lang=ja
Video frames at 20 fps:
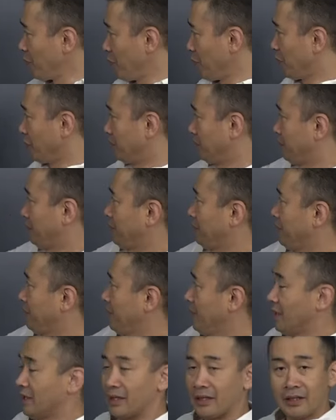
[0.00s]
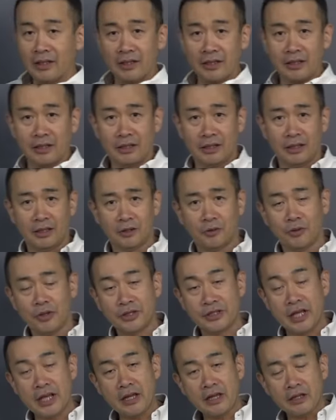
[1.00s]
みよう、えー、これ
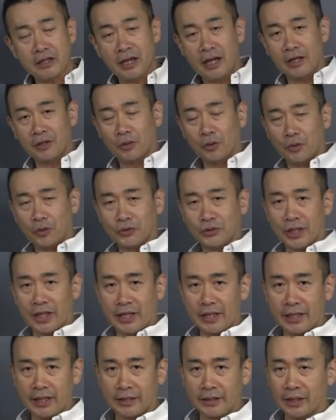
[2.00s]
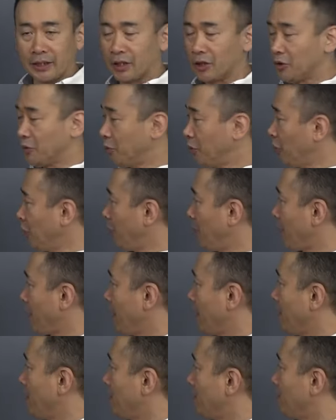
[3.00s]
は前回のおさらいなんだけども
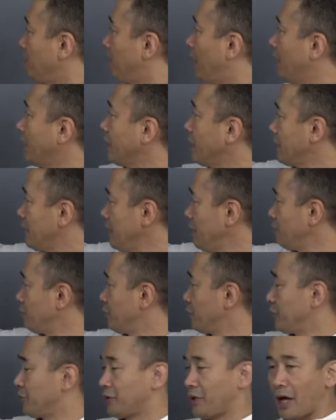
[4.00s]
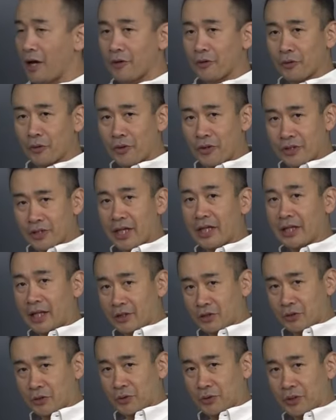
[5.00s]
バネに物体を取り付け
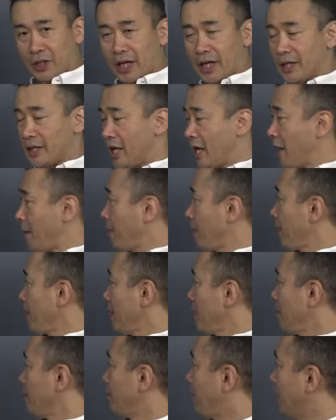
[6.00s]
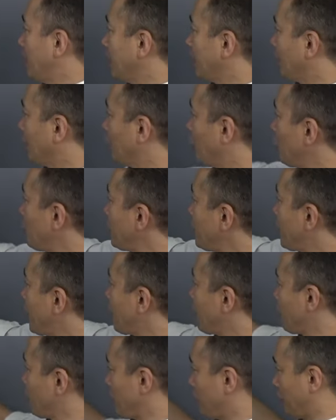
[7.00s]
た状態でバネが伸び
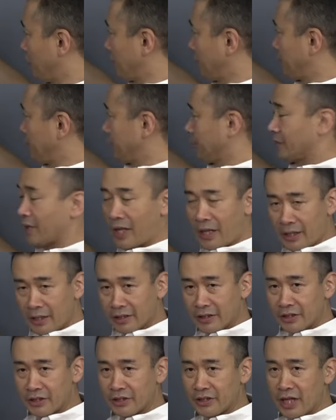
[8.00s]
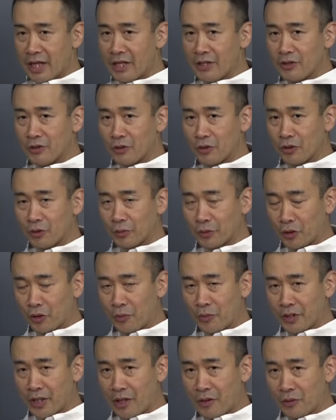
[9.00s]
てるよ、ね、自然値よりも
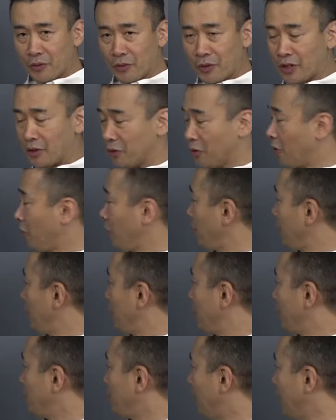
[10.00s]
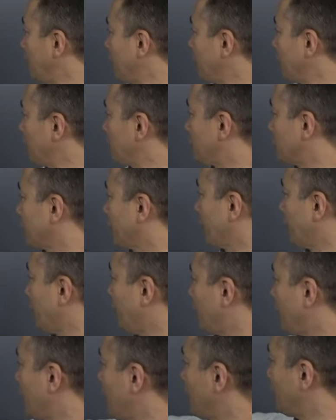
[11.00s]
伸びてる時のバネの
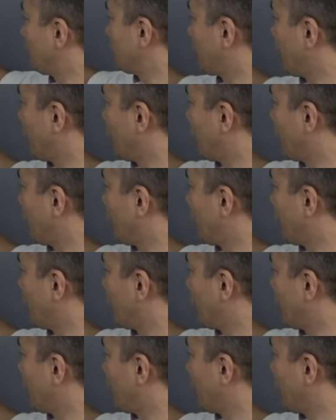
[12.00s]
力 F